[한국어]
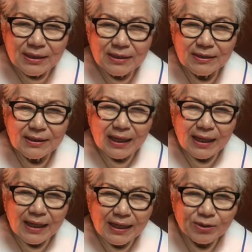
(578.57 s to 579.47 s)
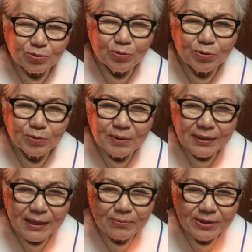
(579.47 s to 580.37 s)
이런 아주
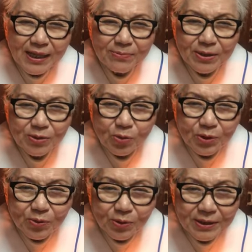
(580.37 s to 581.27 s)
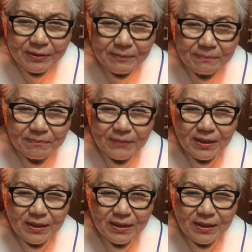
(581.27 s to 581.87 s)
남의 생명을 노리고 이런